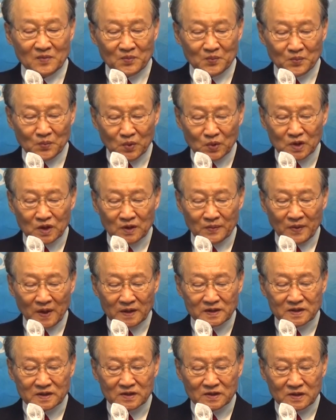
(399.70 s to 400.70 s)

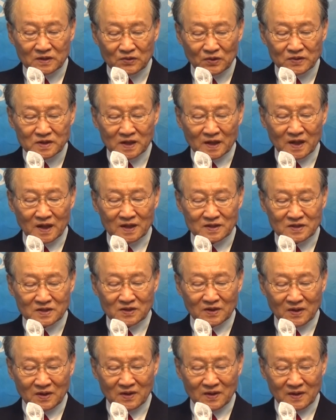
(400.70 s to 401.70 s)
무덤에
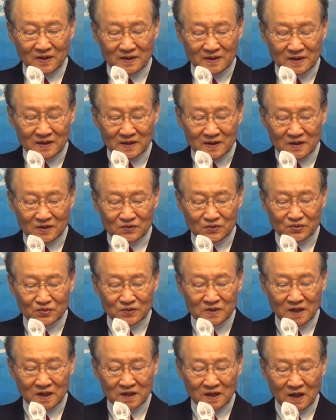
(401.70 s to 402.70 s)
쫓아가서
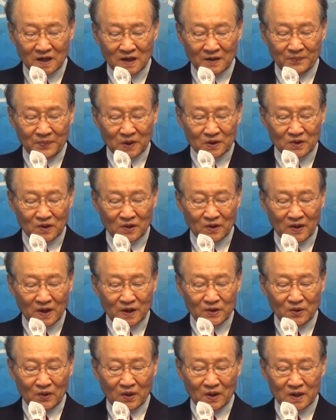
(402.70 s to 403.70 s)
수제자
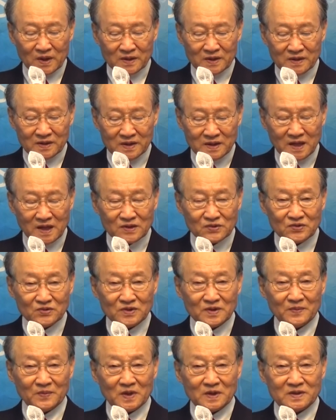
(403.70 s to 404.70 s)
베드로와 요한은
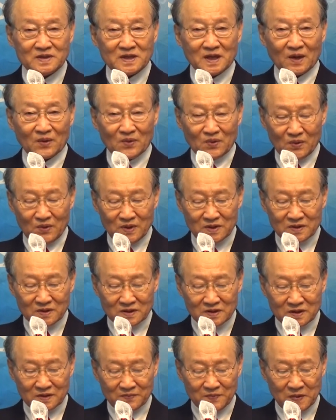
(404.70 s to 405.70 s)
예수님을 찾고
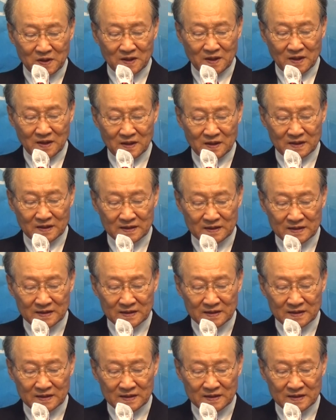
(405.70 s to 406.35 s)
있었습니다.